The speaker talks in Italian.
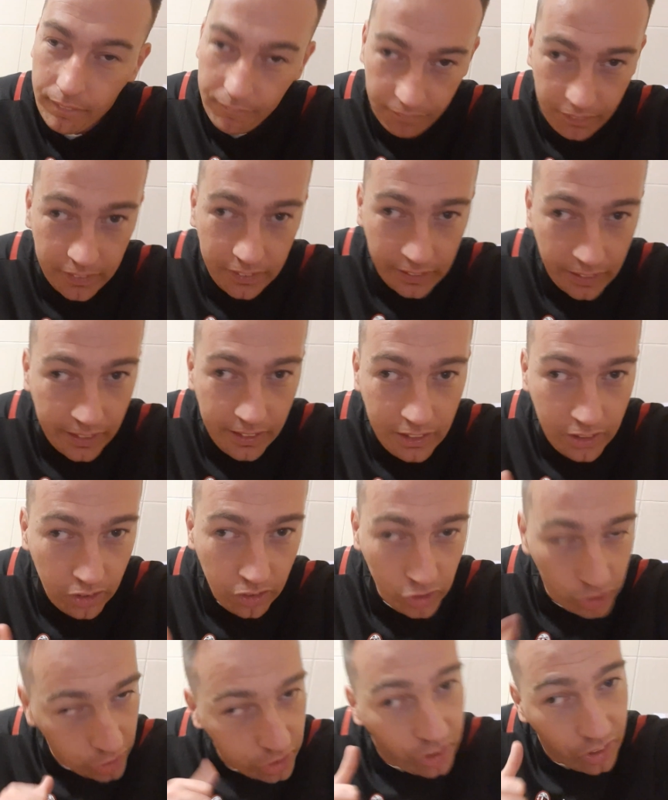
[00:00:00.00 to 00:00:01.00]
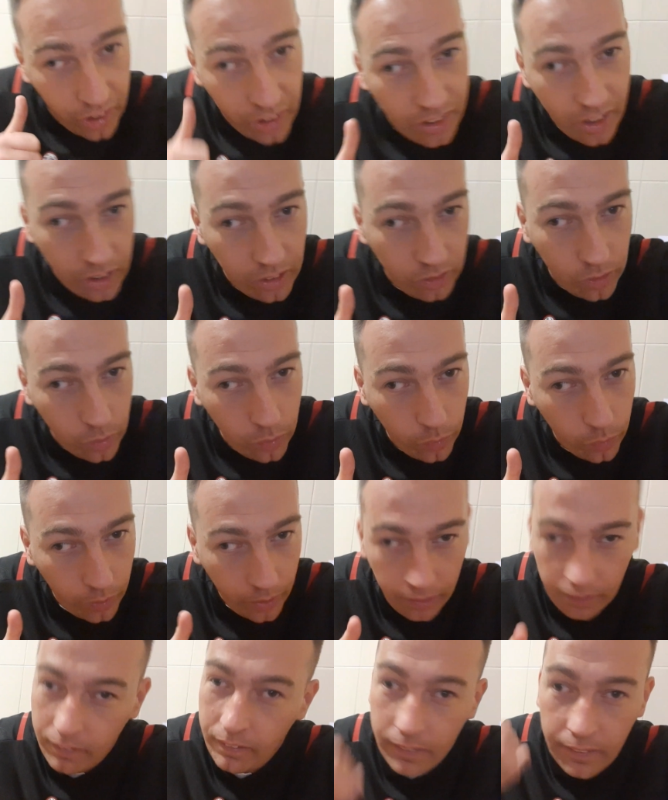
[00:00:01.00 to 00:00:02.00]
perché io ci credo
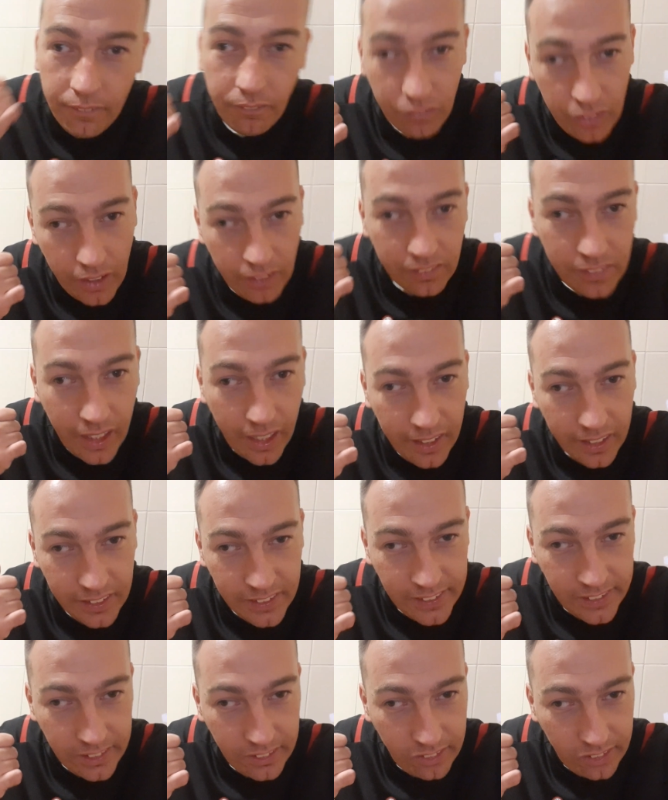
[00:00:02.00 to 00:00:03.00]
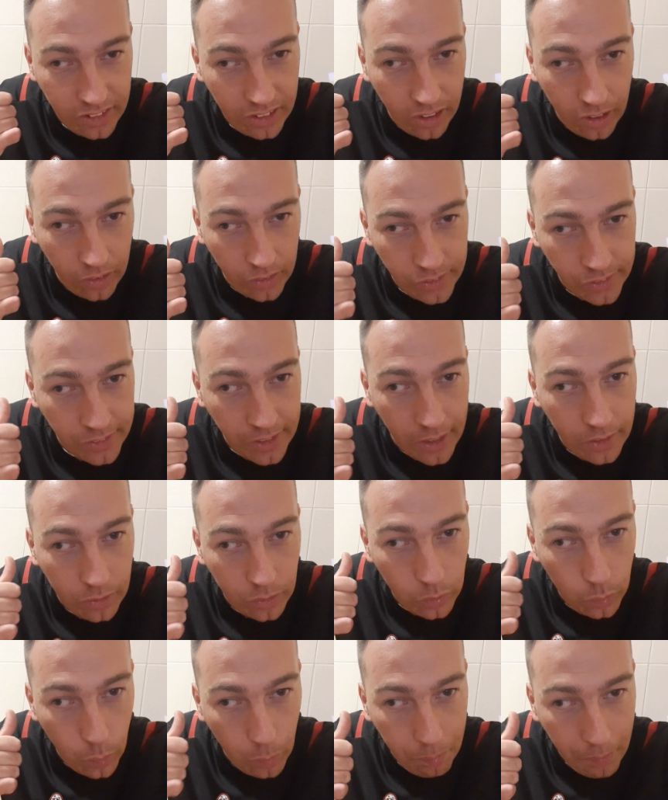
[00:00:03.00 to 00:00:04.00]
ancora di andare a zittire lo stadio
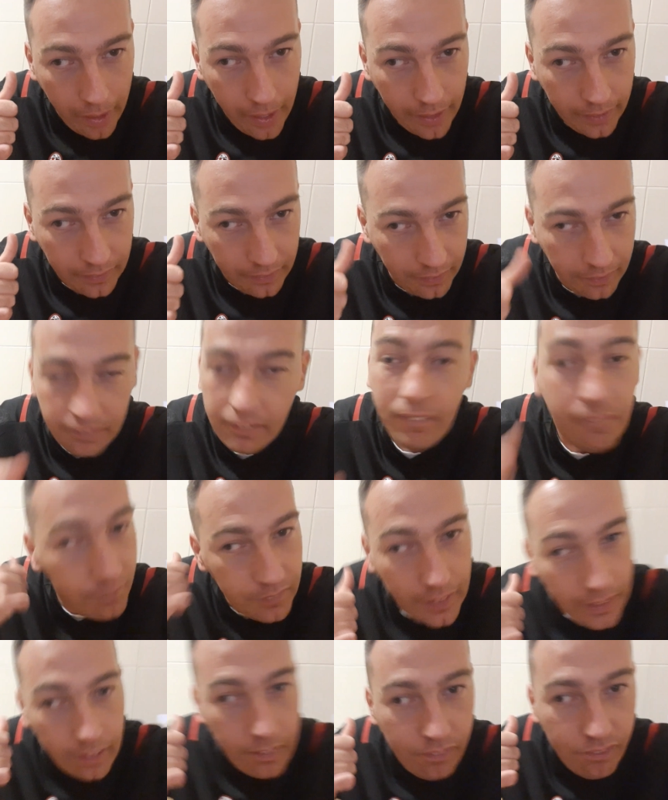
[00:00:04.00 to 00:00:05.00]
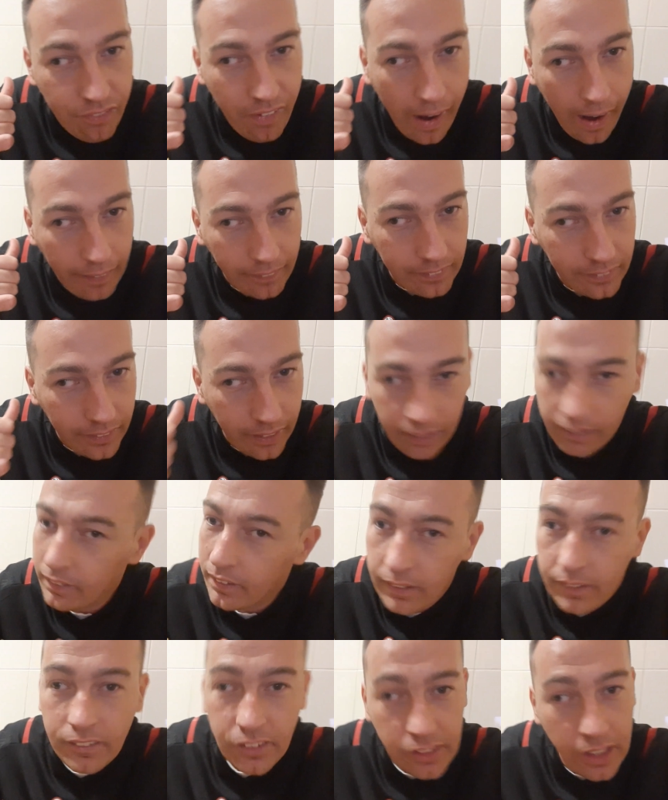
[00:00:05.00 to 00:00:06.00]
di tuo padre, il Vanda
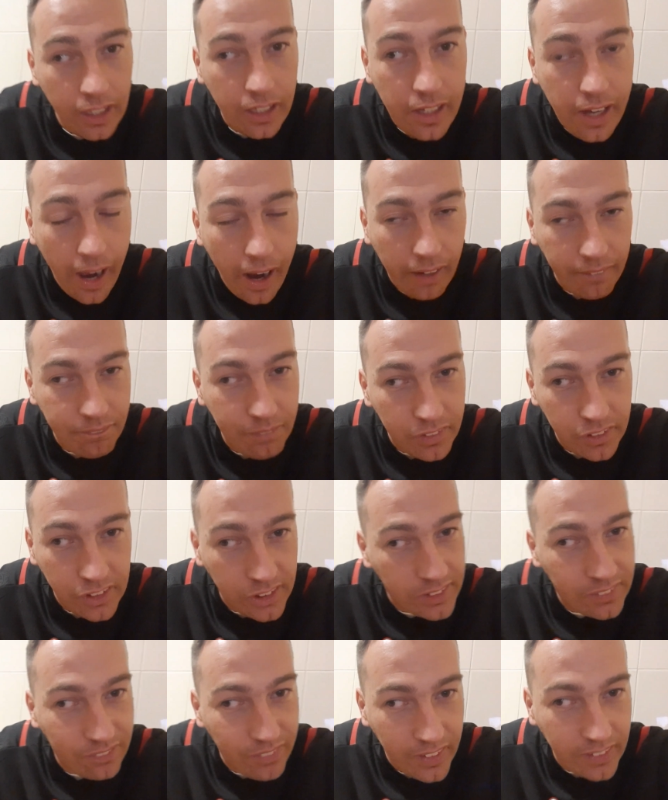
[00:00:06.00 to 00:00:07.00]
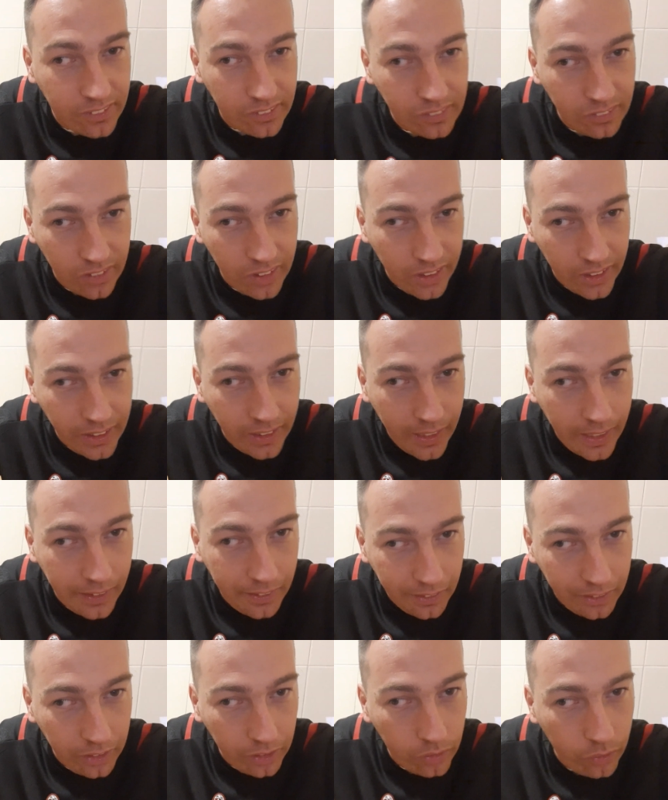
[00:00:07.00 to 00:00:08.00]
se gli arbitri smettono di regalare
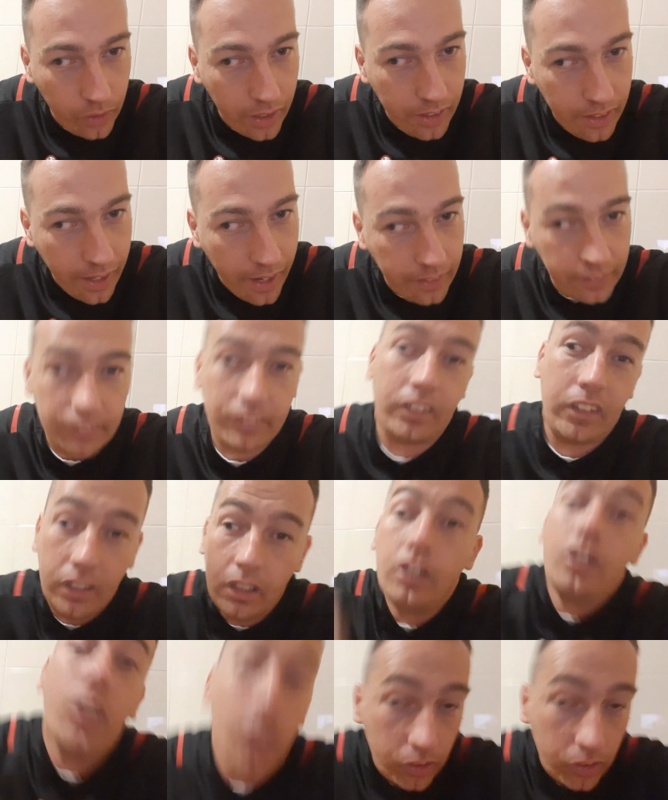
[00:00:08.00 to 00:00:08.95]
il rigore agli altri,